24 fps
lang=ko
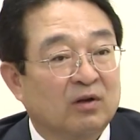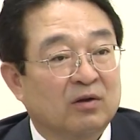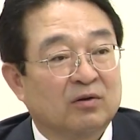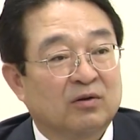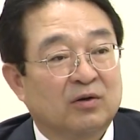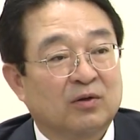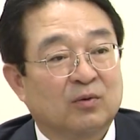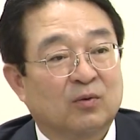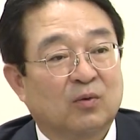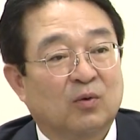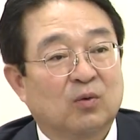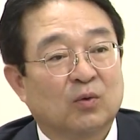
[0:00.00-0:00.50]

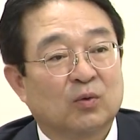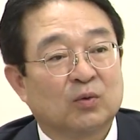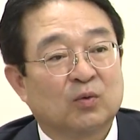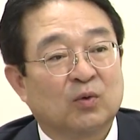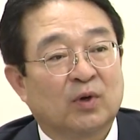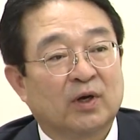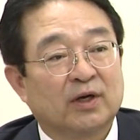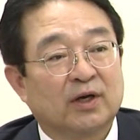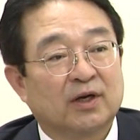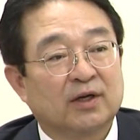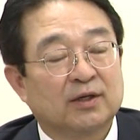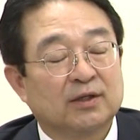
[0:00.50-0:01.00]
그리고
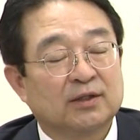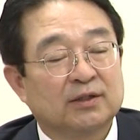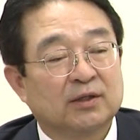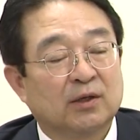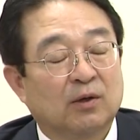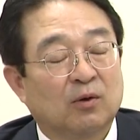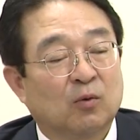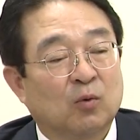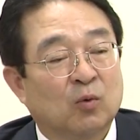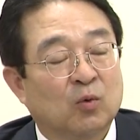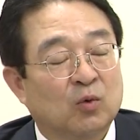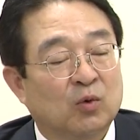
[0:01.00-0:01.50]
또 하나는 이제
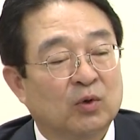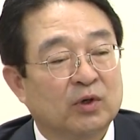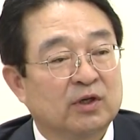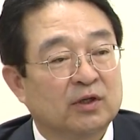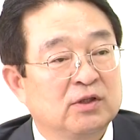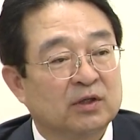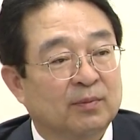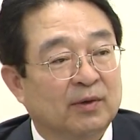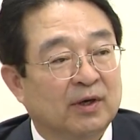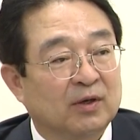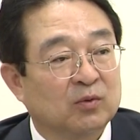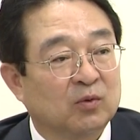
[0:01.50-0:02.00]
501
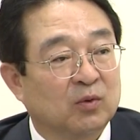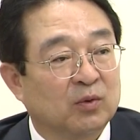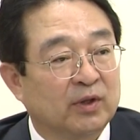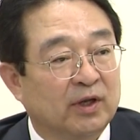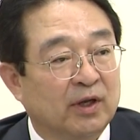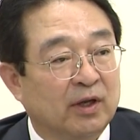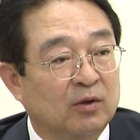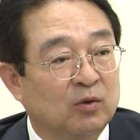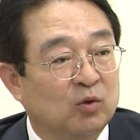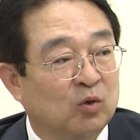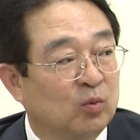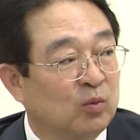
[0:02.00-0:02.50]

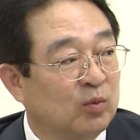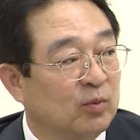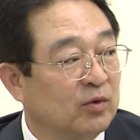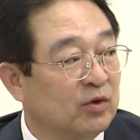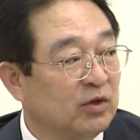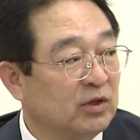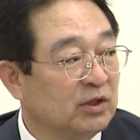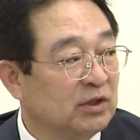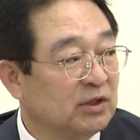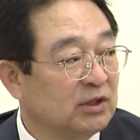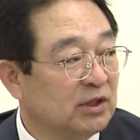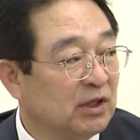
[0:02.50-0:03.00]
지방도인데 이
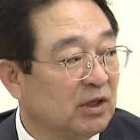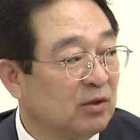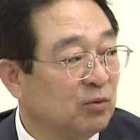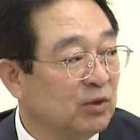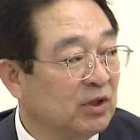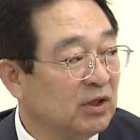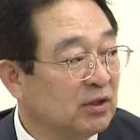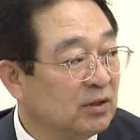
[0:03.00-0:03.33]
부분은 이제 우리